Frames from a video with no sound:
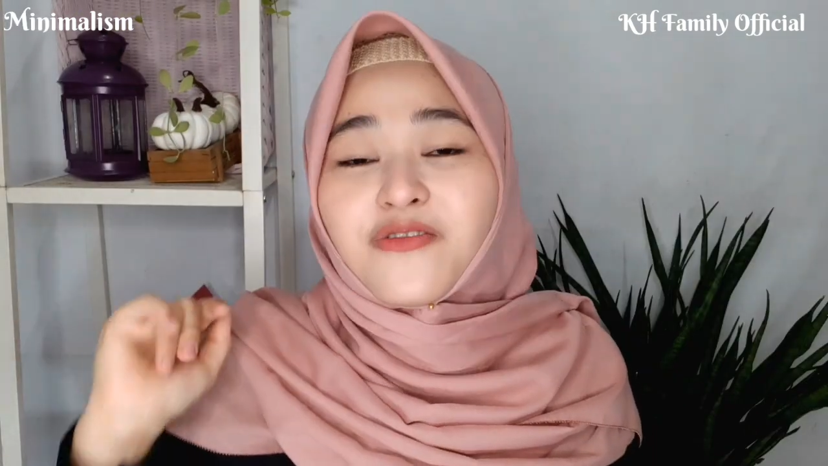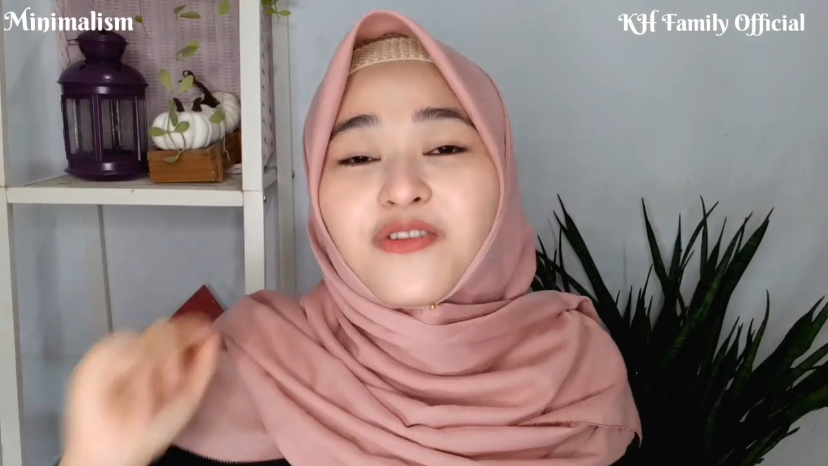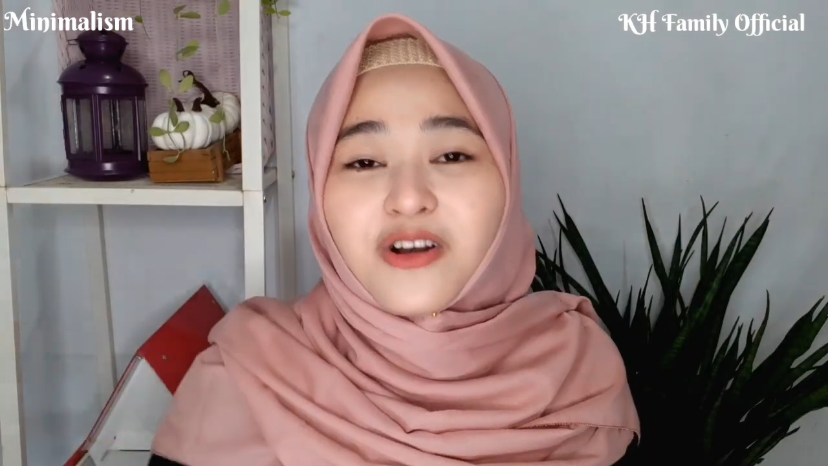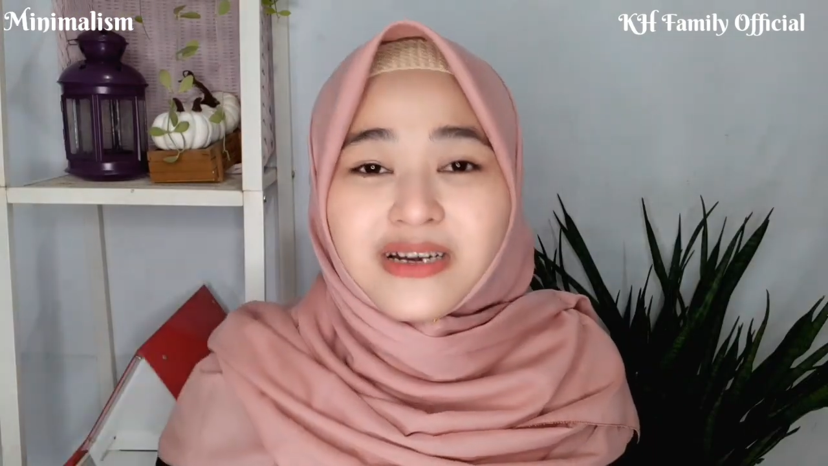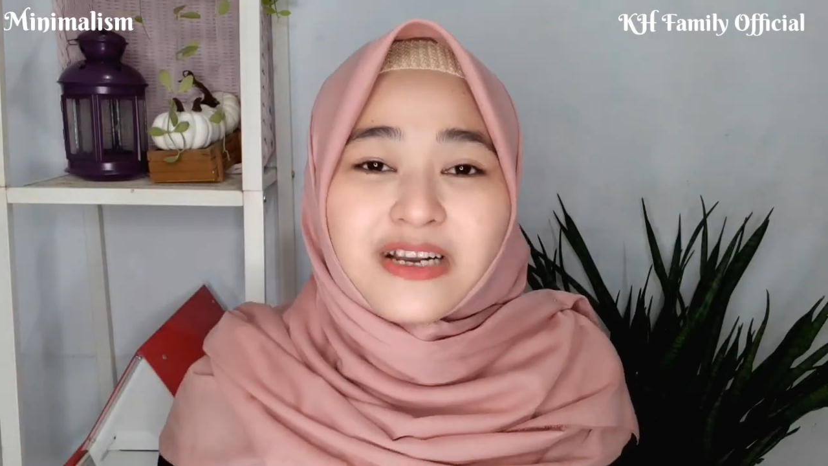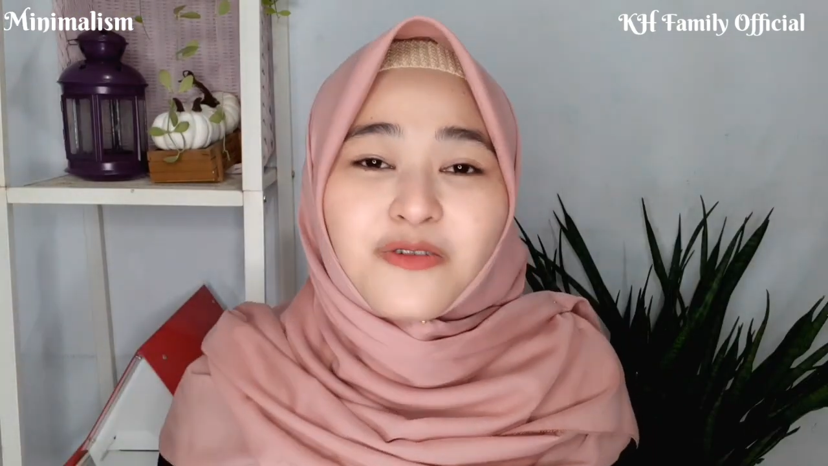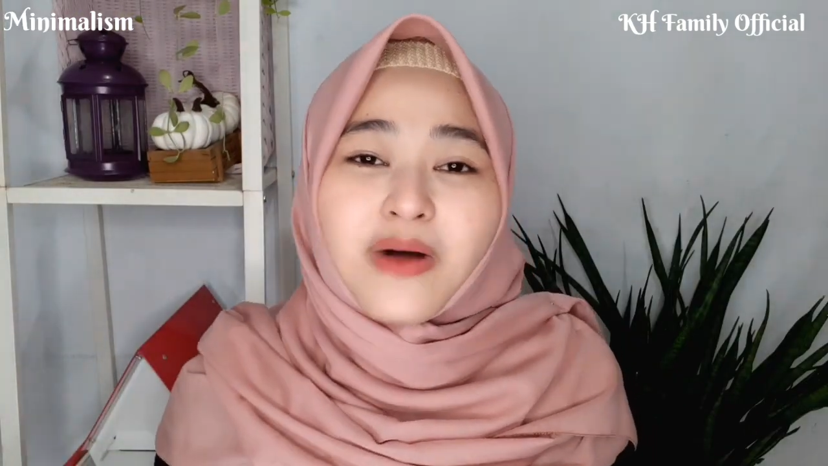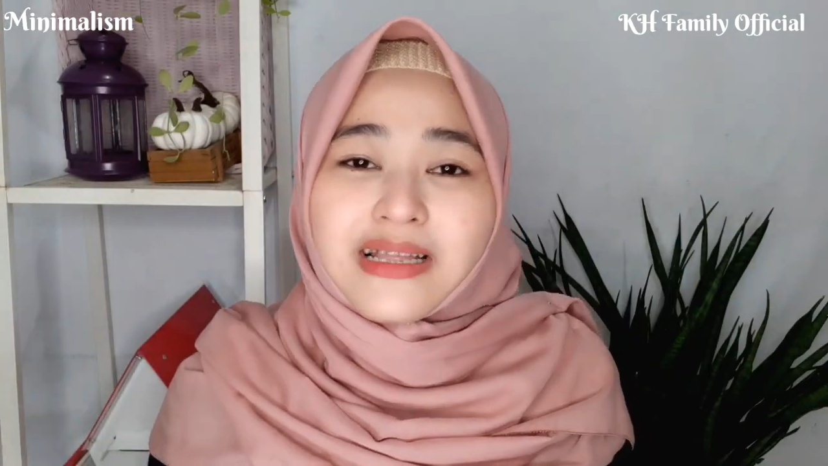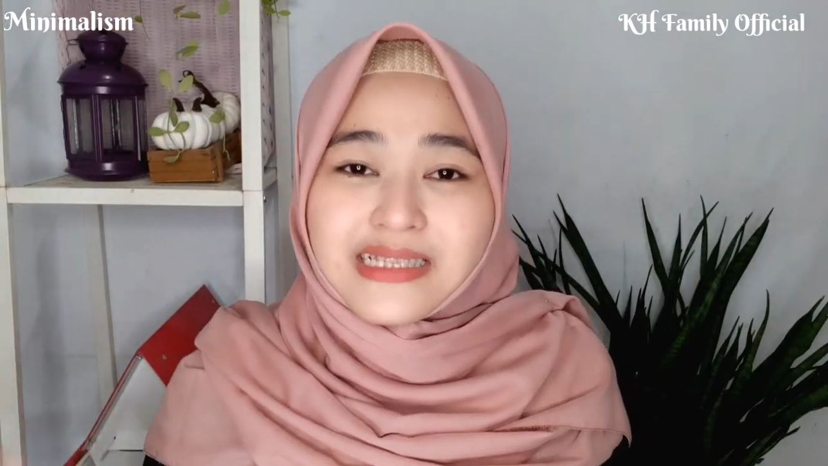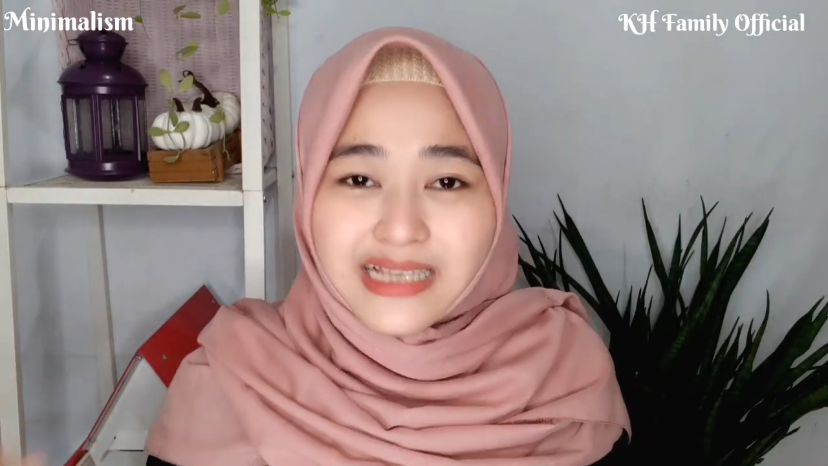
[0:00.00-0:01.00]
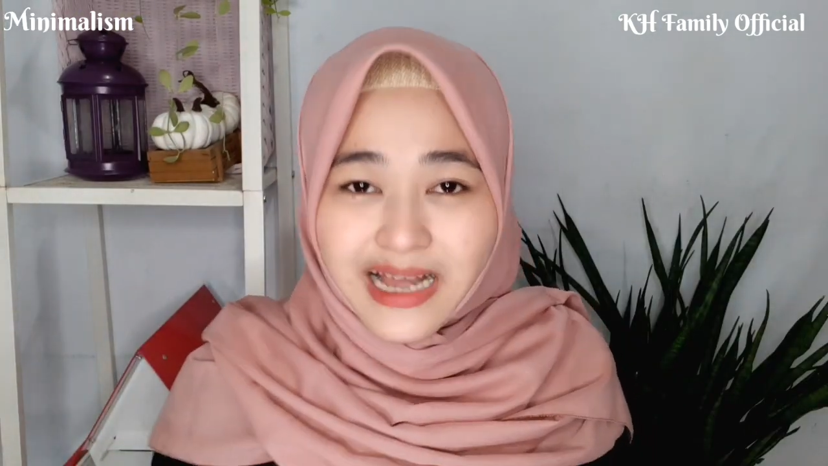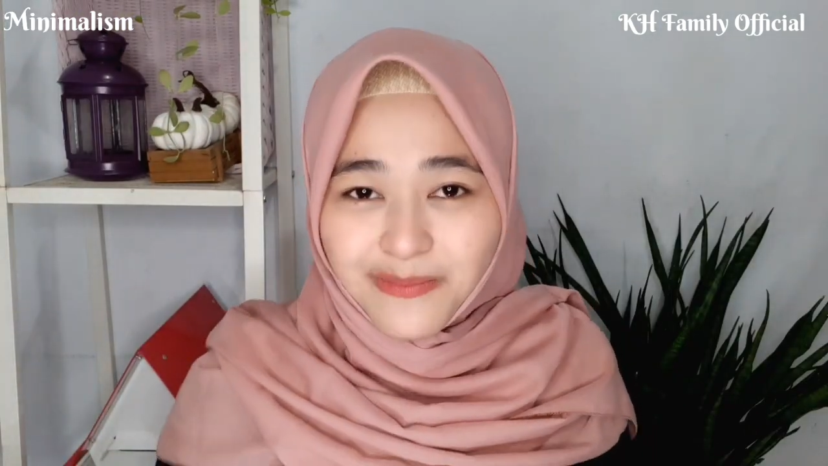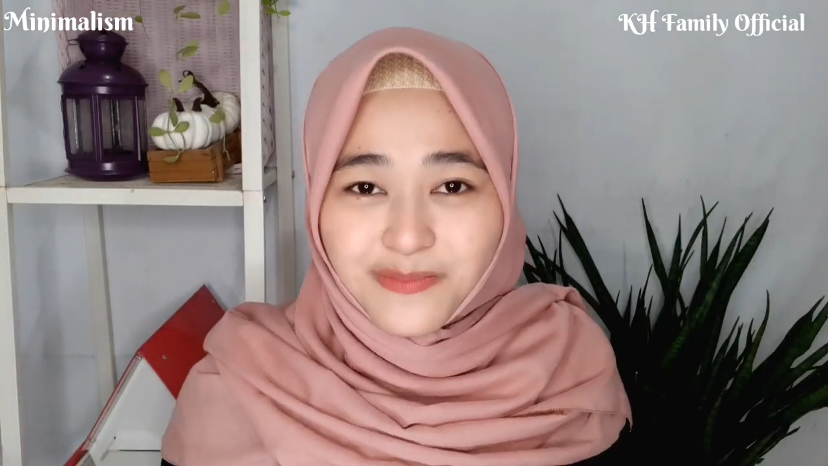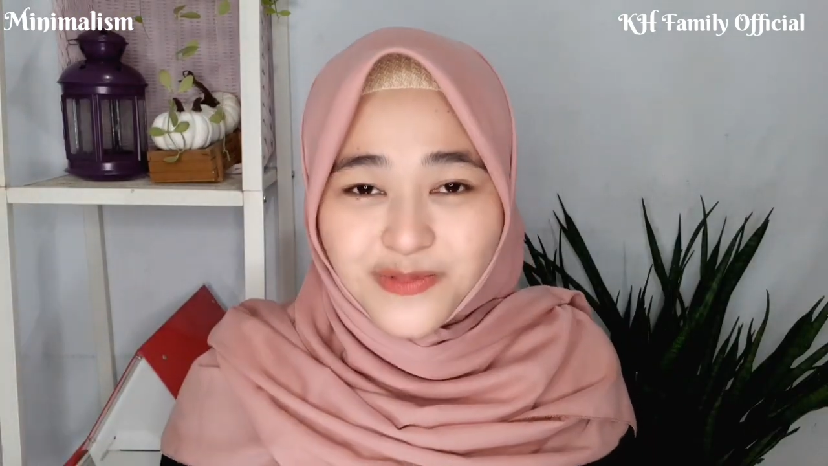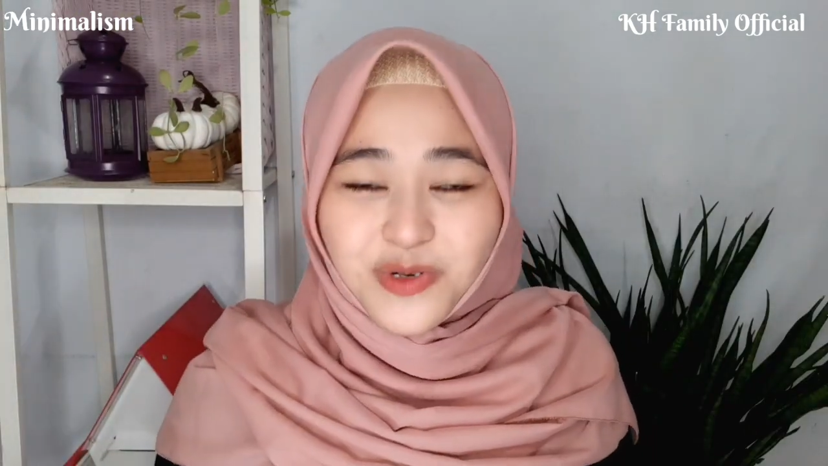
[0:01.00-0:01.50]
folder
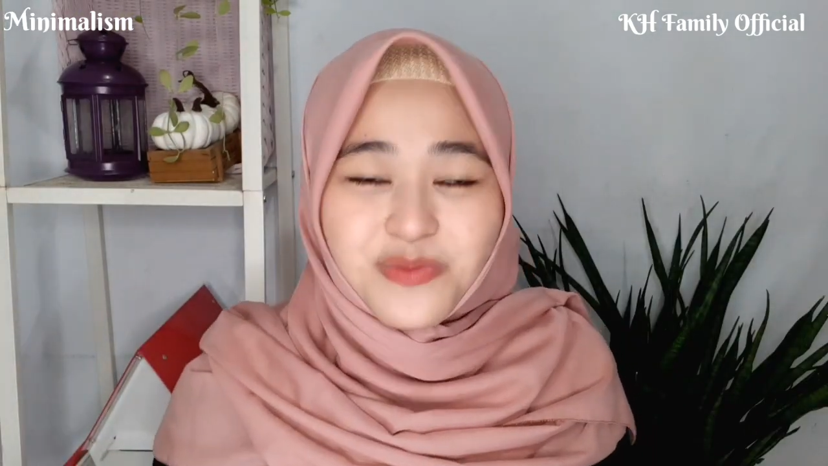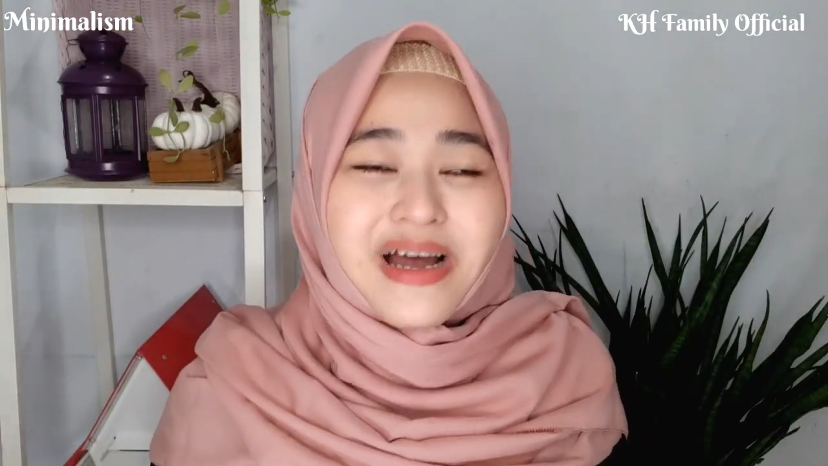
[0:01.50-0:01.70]
WhatsApp coba